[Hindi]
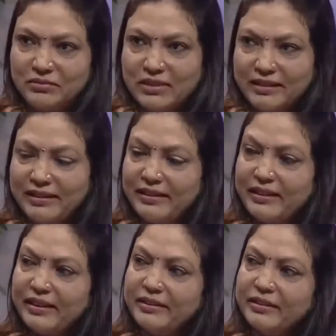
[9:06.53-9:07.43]
जाने के लिए
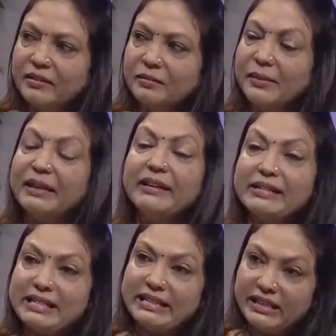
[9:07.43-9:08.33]
कह दिया मैंने
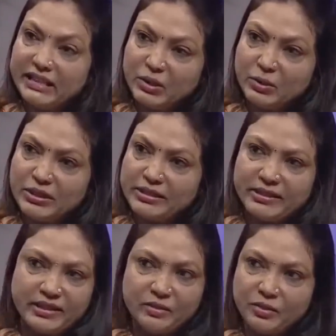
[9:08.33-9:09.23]
नर्सिंग के लिए कोशिश
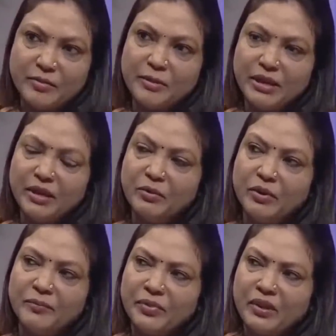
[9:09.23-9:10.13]
की उसमें भी नहीं
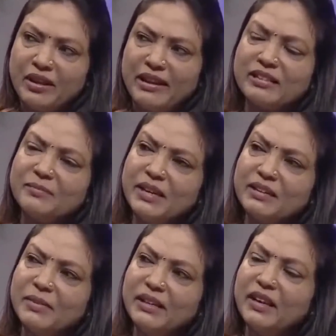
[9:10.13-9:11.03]
हुआ लास्ट में
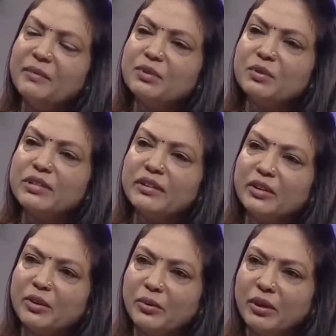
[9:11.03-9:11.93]
लास्ट मैंने ये भी सोचा कि
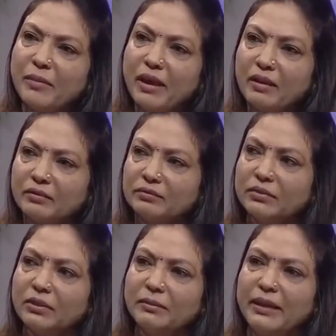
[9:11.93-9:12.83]
क्यों नहीं
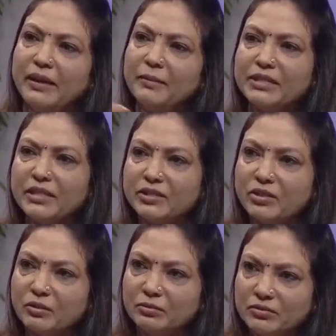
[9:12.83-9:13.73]
मैं मिलिट्री में चली
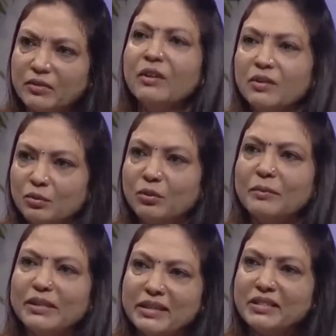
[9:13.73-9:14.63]
जाऊँ तो
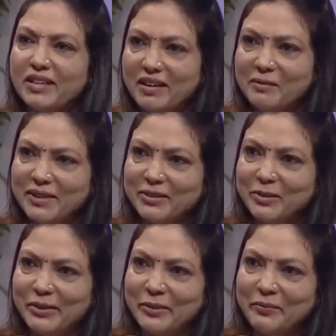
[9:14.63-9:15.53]
अपने देश के काम आ जाऊँगी